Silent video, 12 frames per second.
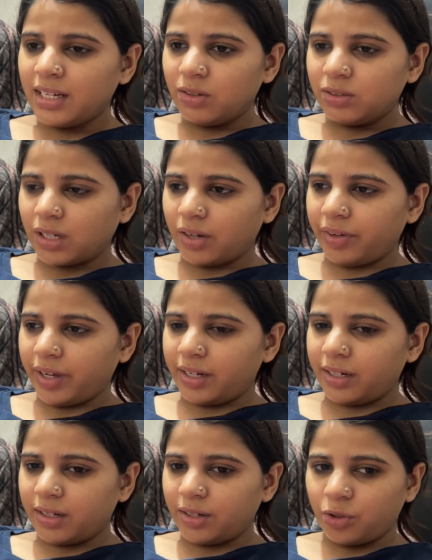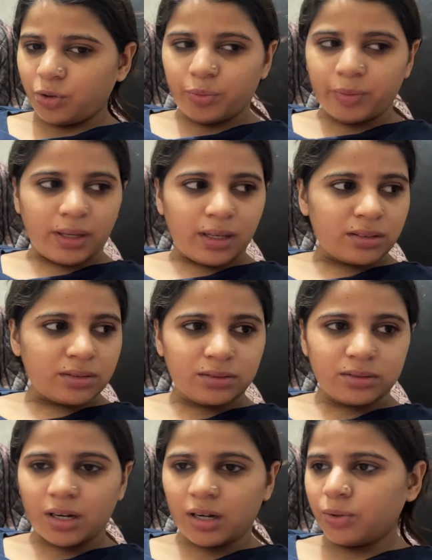इसका वेट कर रही हूँ मैं
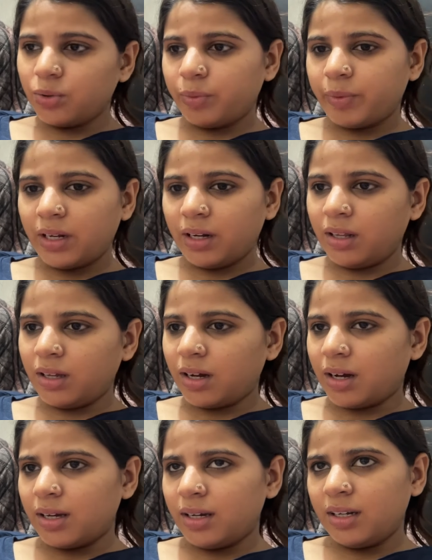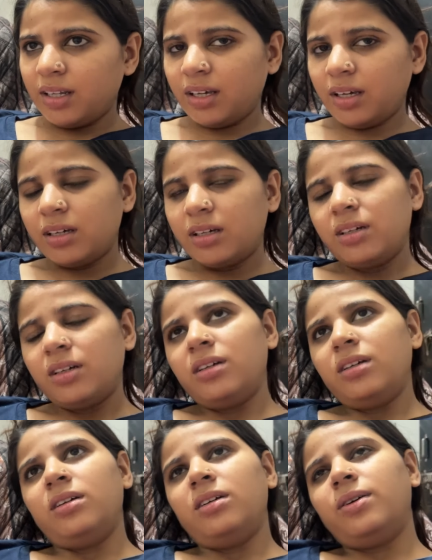झाड़ू तो मैंने निकाल ली
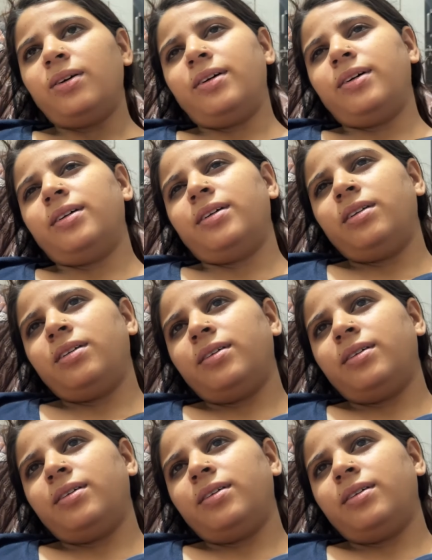और